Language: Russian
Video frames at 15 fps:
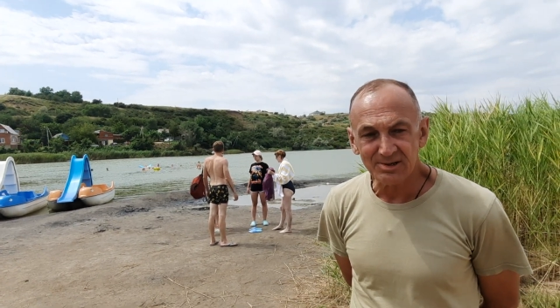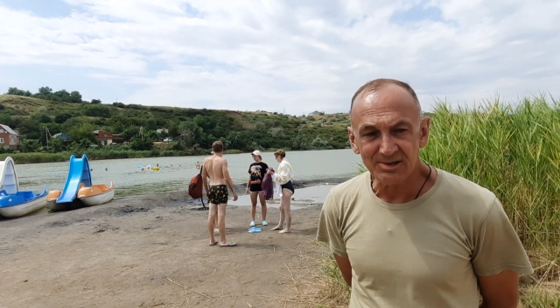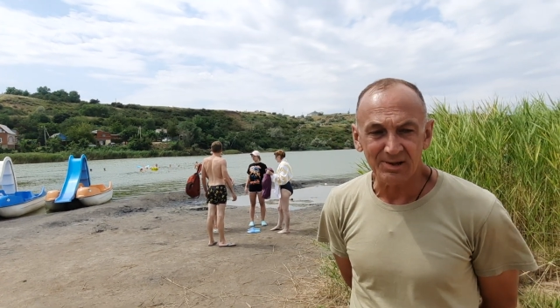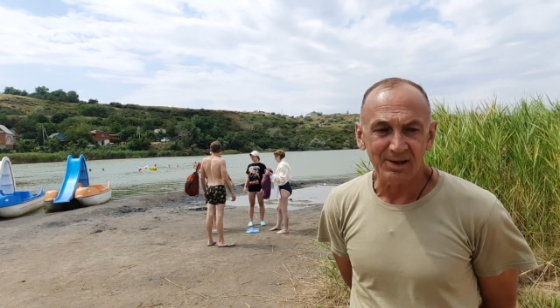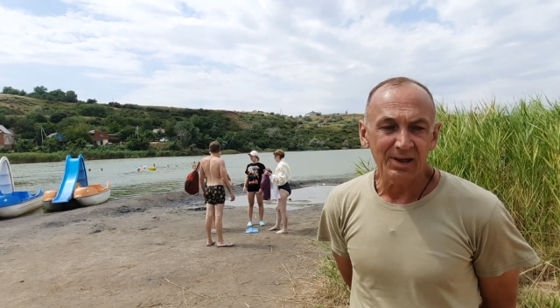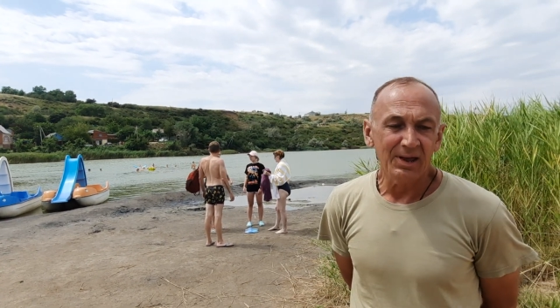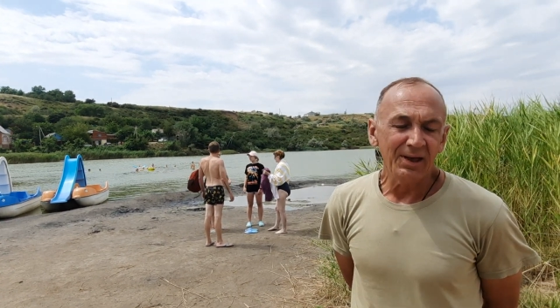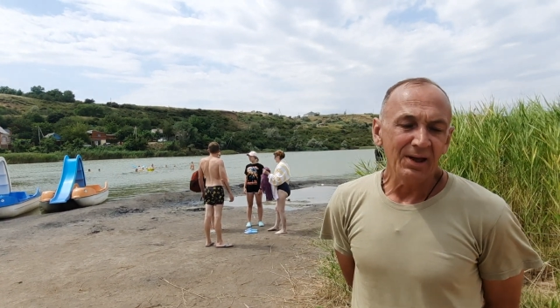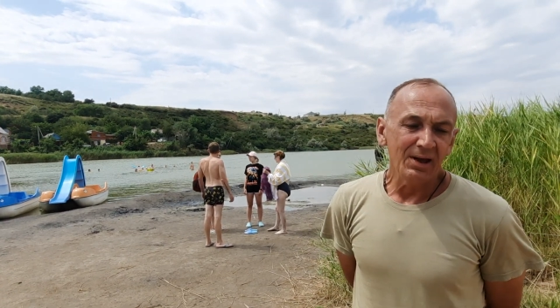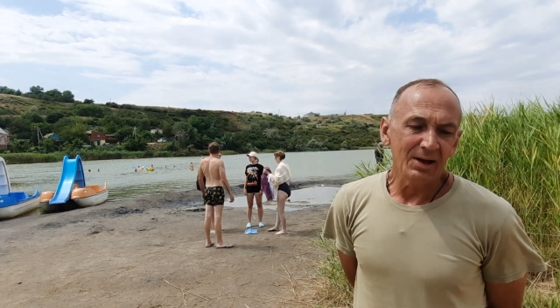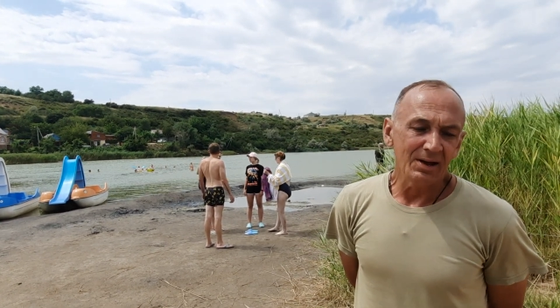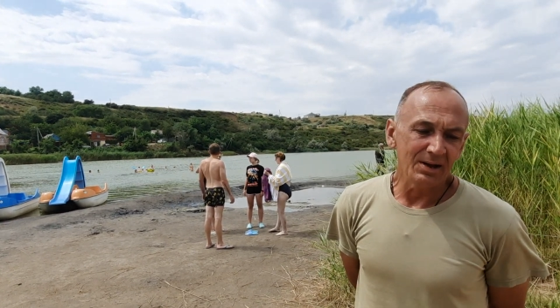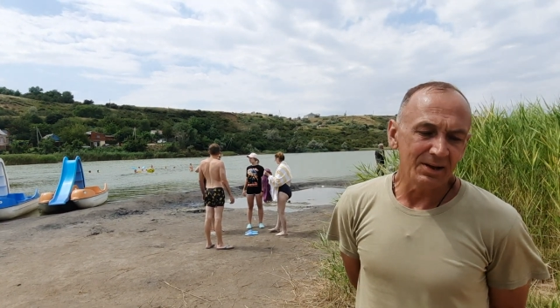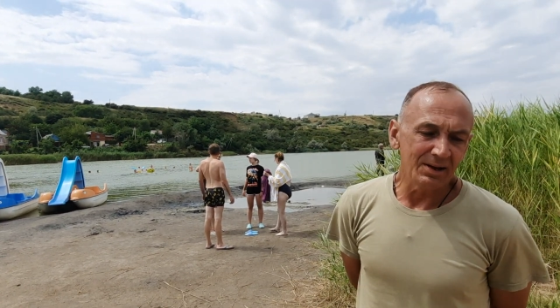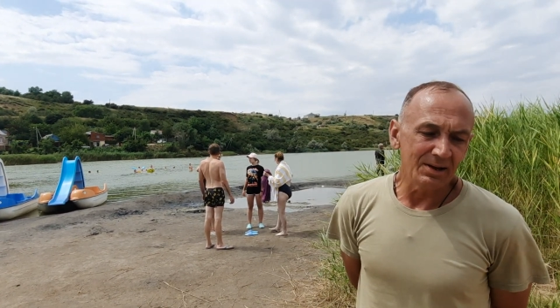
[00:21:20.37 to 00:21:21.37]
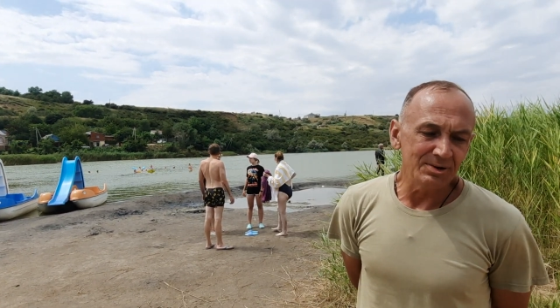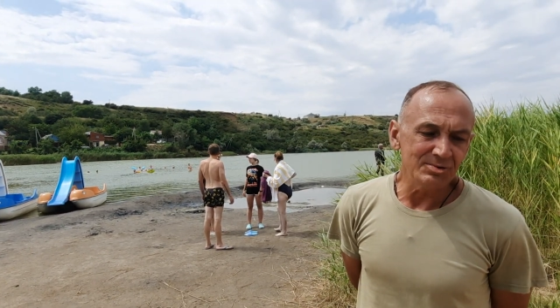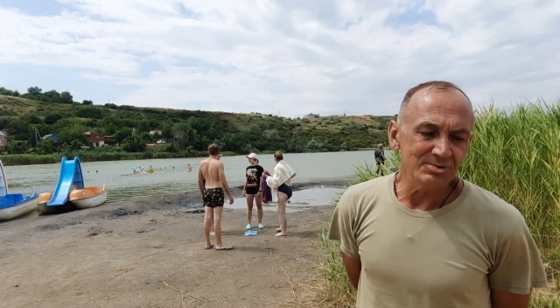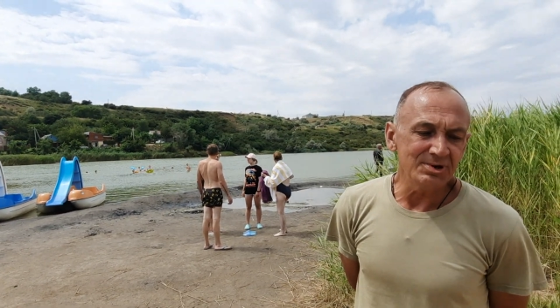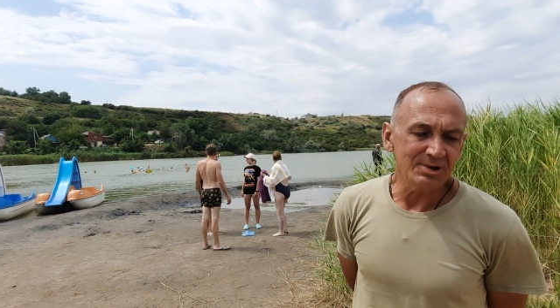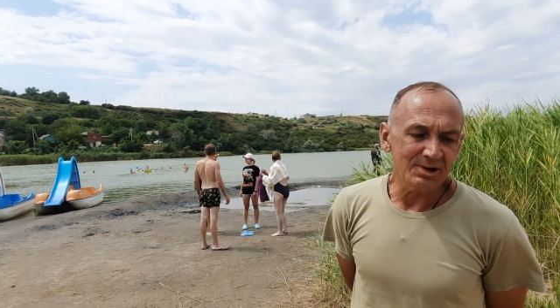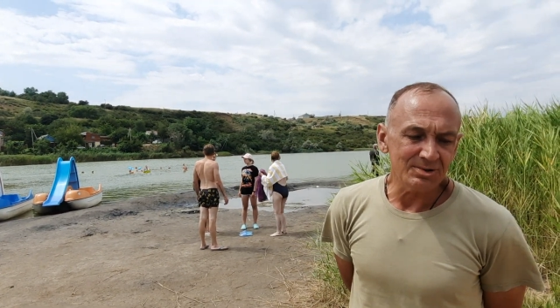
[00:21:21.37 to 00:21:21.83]
Кстати,
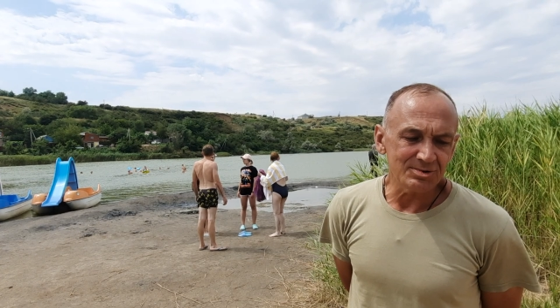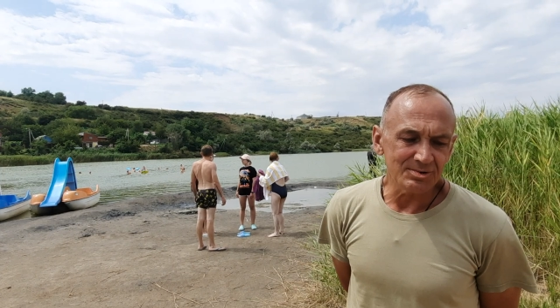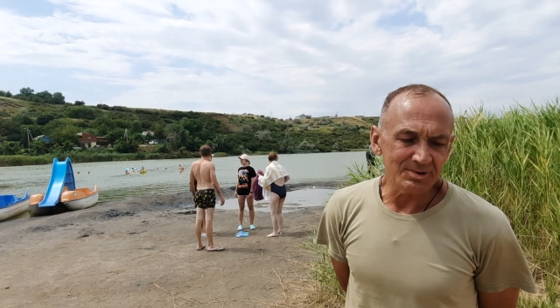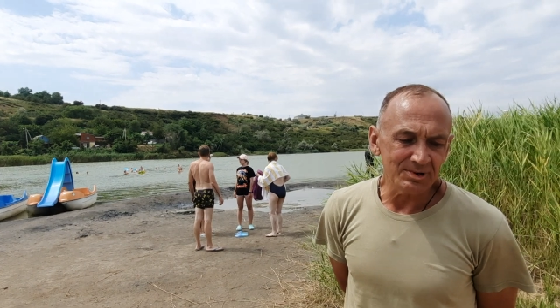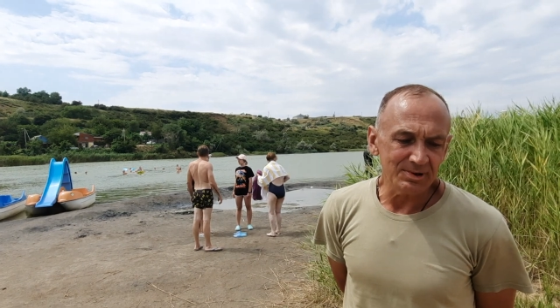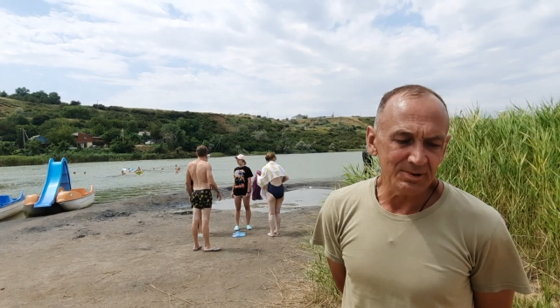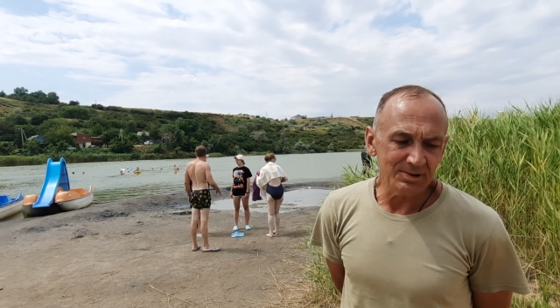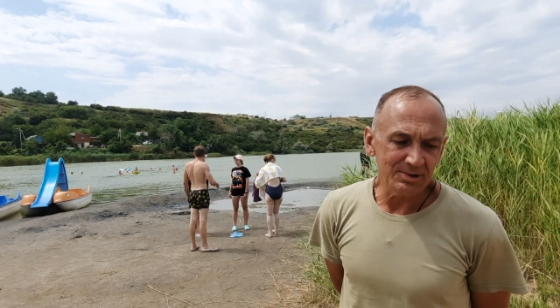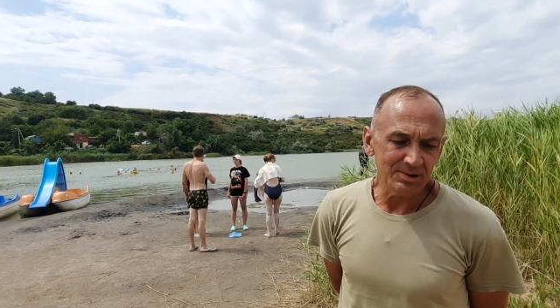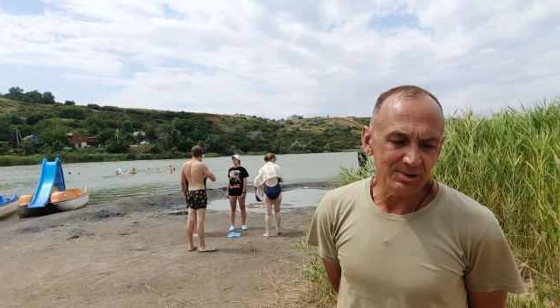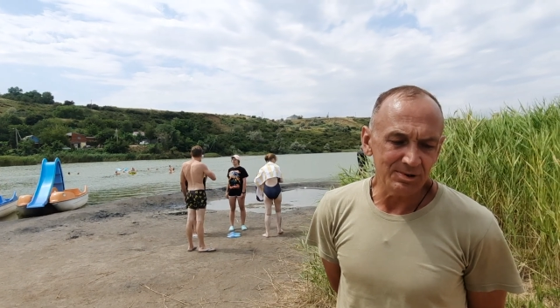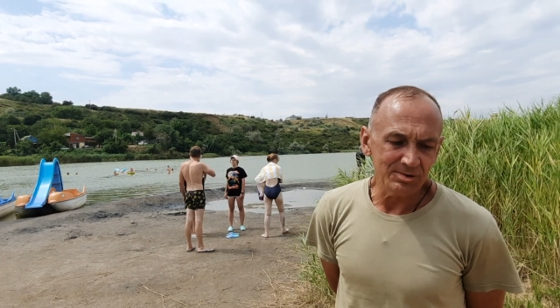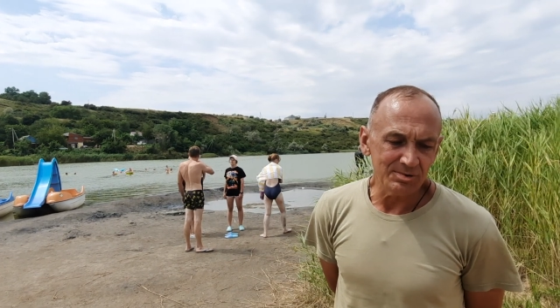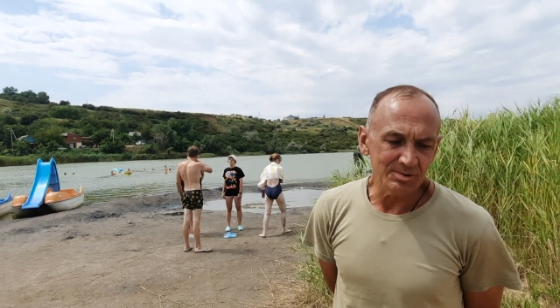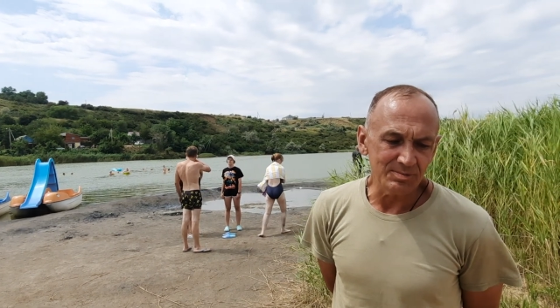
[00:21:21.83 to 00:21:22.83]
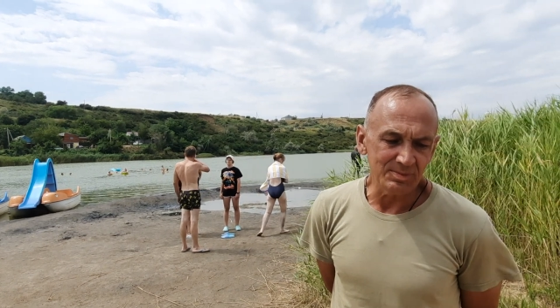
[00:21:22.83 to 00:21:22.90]
люди, которые ее...